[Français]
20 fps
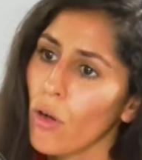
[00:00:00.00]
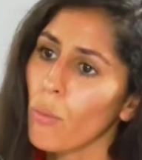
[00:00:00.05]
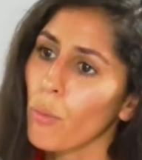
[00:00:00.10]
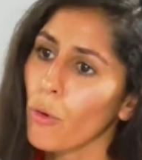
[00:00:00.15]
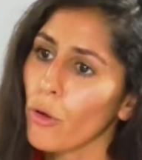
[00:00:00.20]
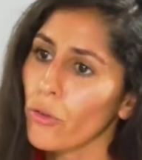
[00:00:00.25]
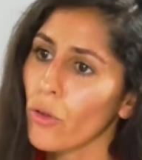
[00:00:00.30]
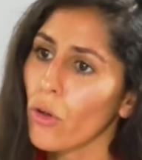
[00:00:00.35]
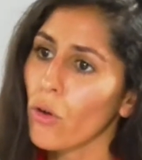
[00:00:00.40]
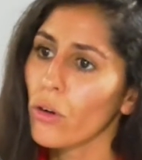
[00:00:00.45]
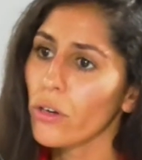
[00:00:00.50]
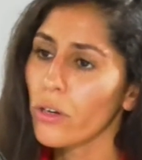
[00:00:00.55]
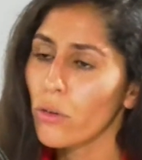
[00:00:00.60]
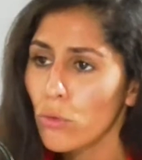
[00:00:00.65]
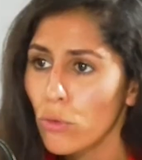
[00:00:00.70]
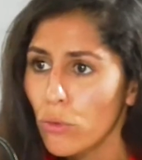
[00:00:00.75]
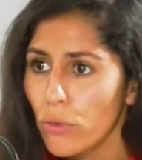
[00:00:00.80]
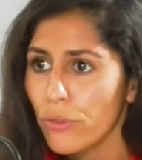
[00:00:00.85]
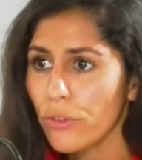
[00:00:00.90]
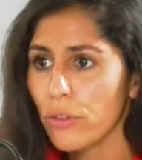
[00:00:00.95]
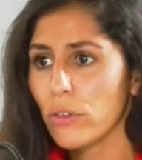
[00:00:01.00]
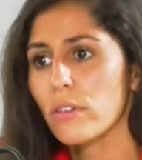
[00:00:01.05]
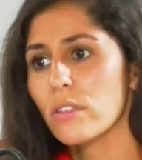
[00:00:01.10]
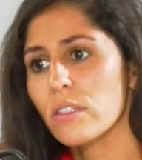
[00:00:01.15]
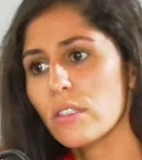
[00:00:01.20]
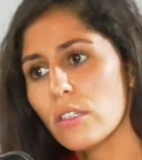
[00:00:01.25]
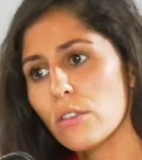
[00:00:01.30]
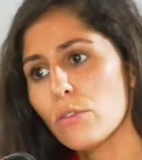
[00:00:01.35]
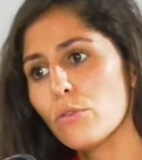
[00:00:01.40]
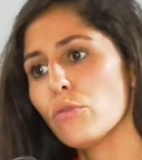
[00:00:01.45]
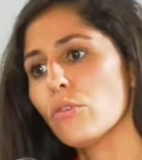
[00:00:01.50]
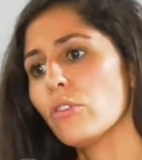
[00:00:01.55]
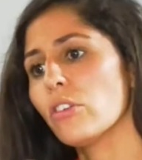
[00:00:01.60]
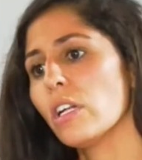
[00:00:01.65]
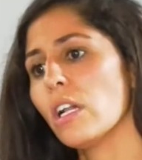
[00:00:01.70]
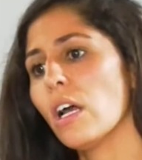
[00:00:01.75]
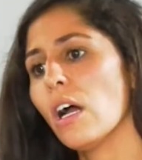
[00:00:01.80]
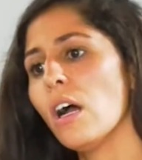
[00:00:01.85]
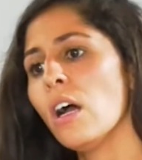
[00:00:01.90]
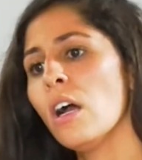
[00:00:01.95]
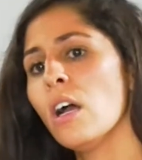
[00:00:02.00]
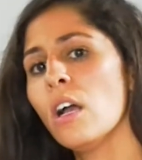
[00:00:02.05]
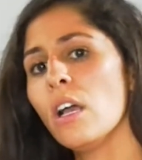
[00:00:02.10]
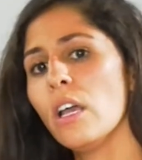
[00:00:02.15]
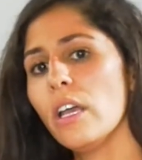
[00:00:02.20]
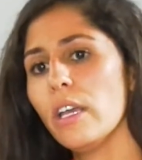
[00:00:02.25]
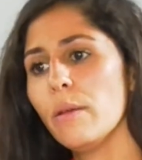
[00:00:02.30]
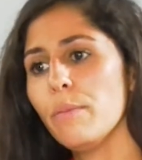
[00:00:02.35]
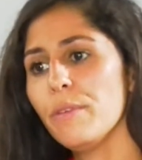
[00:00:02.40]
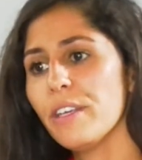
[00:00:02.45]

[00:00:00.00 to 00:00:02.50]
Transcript: en prenant en compte ces sujets-là, eh